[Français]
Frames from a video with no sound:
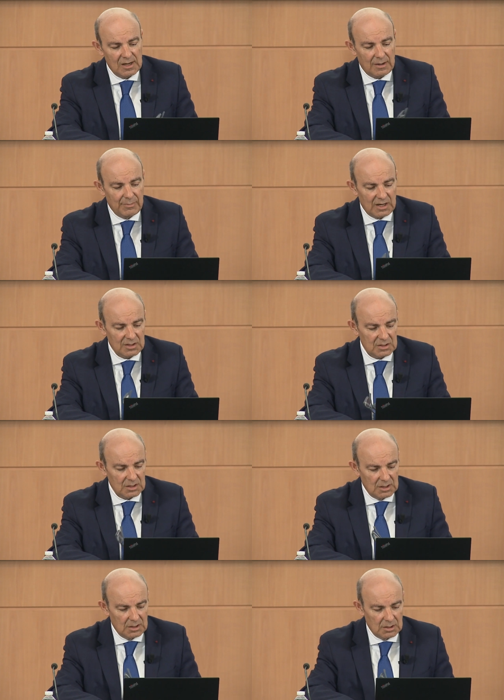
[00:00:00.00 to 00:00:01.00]
la base
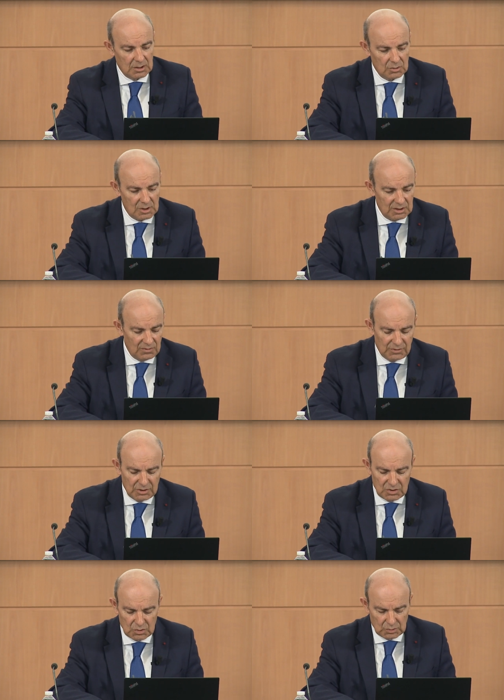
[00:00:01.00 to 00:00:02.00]
de la
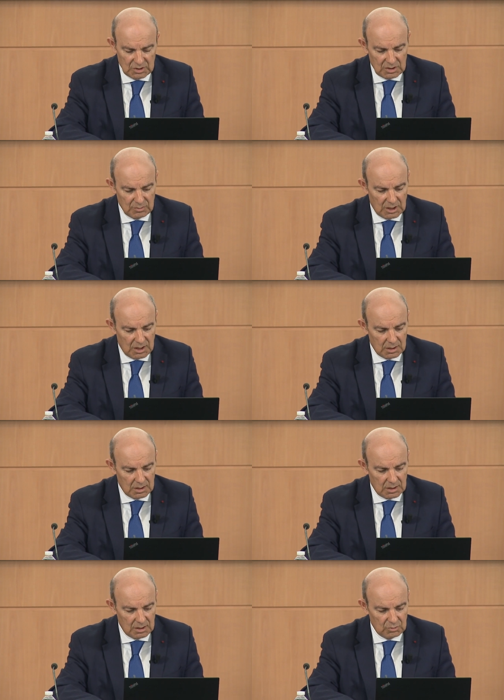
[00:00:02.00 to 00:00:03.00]
définition des Émirats
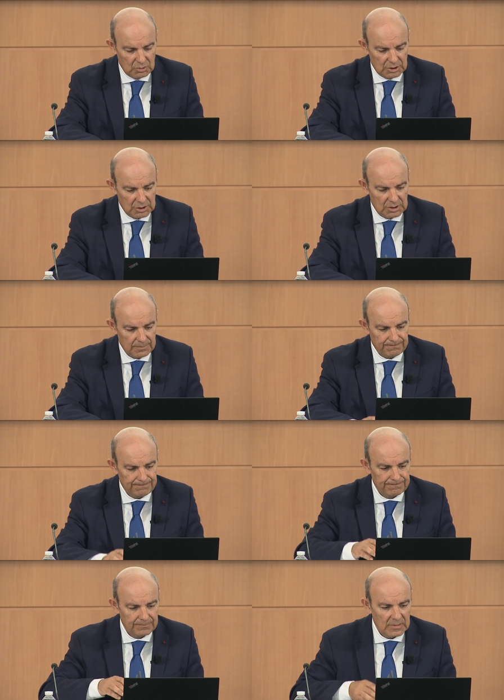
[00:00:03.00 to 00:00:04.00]
arabes unis.
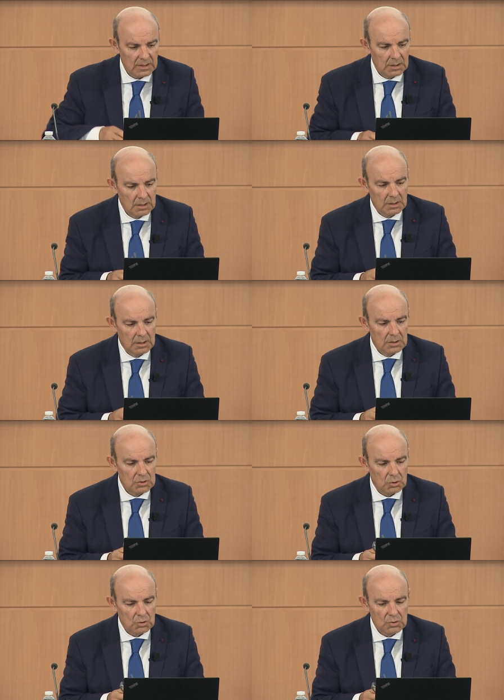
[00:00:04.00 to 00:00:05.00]

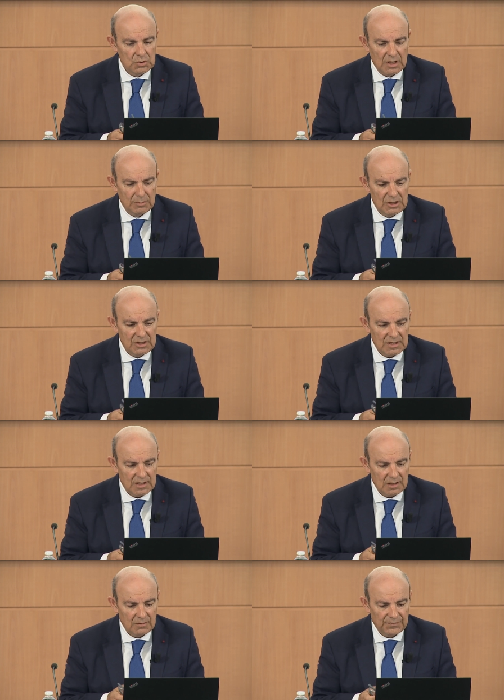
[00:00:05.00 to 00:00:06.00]
Sur le soutien
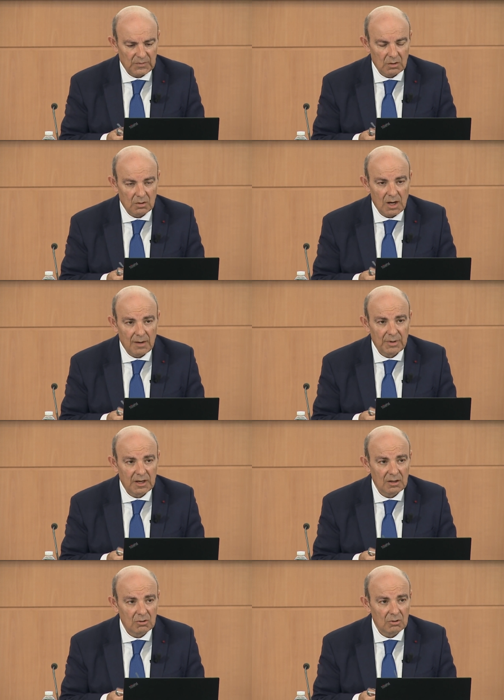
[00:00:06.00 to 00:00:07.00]
militaire,
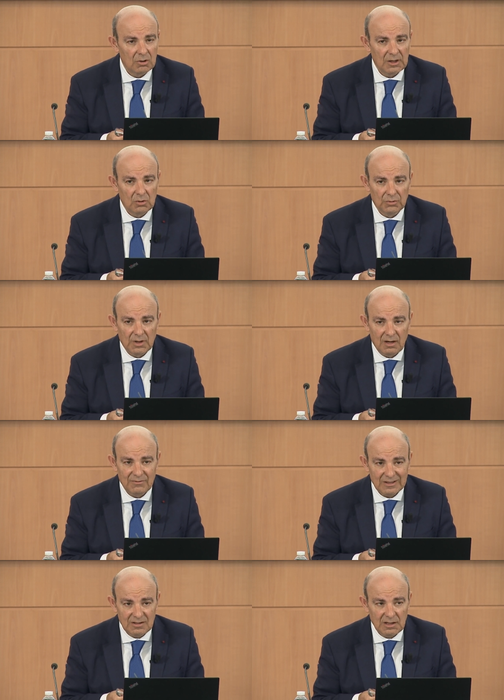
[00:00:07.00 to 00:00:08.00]
après les contrats
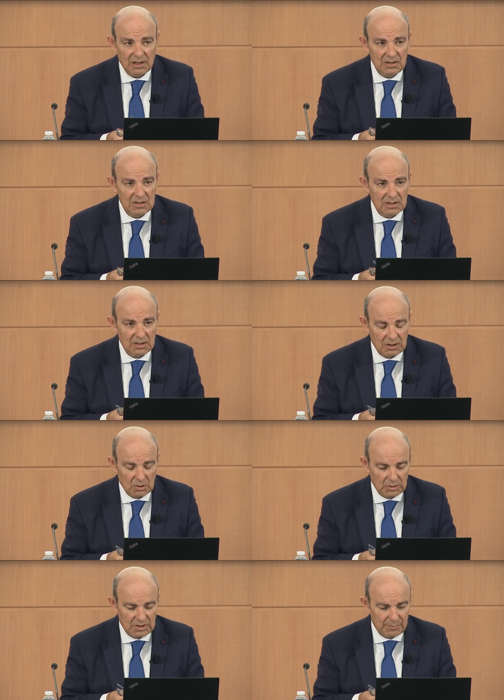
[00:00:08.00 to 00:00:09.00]
verticalisés
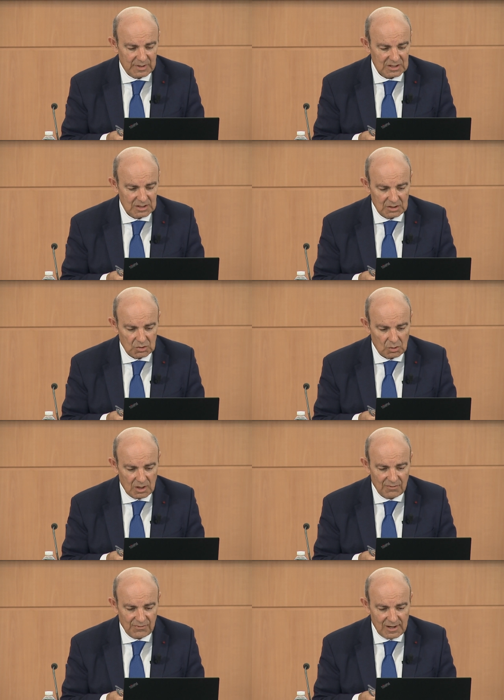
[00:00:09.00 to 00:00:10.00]
qui ont été passés sur le
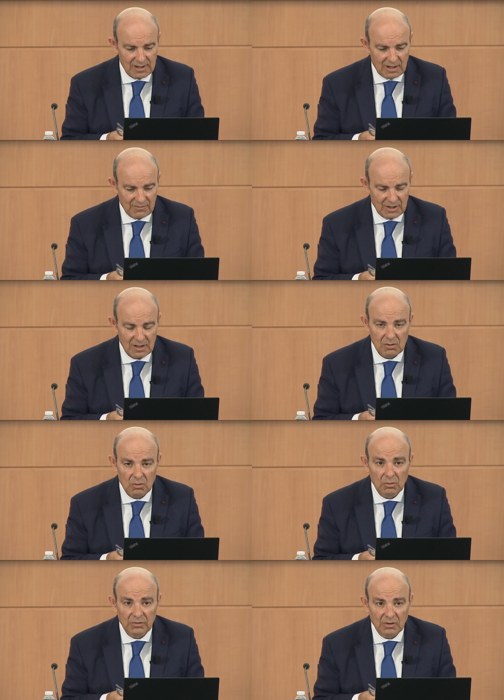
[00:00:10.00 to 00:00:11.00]
Rafale, Ravel,
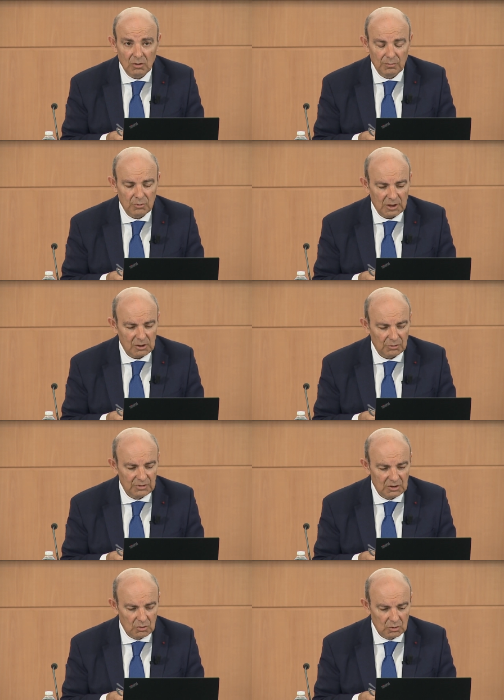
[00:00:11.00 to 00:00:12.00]
Océan pour
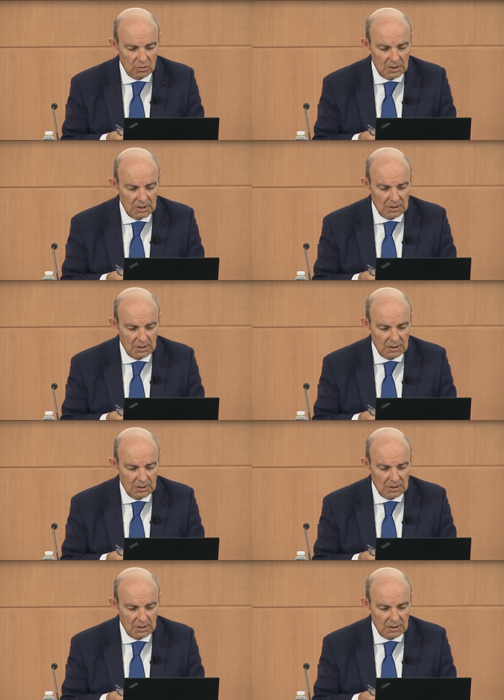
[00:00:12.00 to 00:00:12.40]
l'Atlantique 2,